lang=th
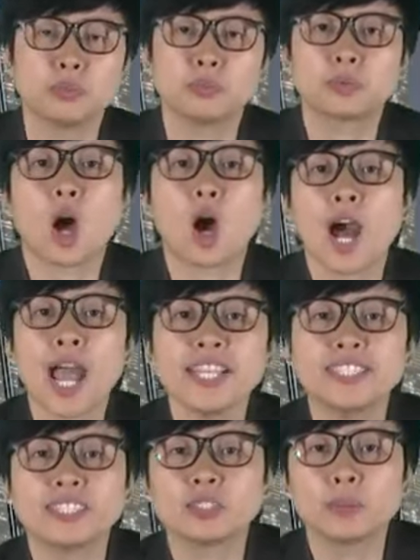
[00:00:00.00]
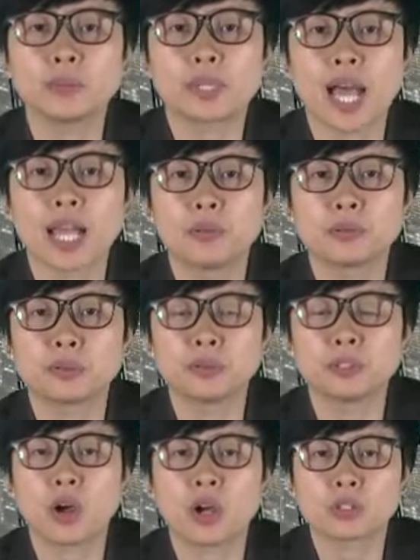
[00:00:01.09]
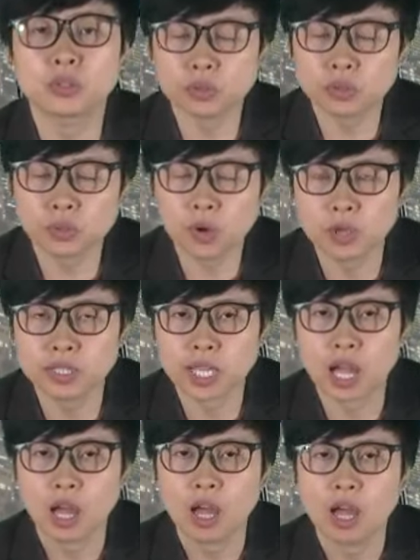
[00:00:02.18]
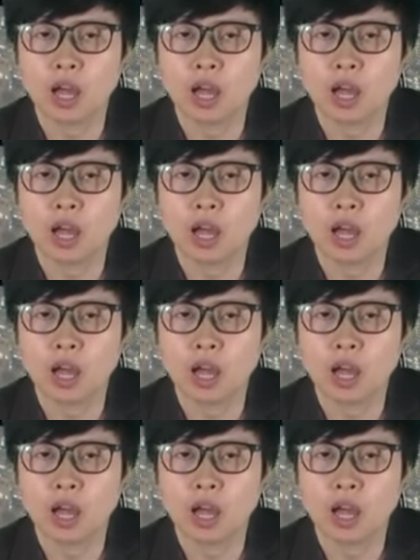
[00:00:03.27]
ถือขอให้ทุกการลงทุนของทุกๆคน เนี่ย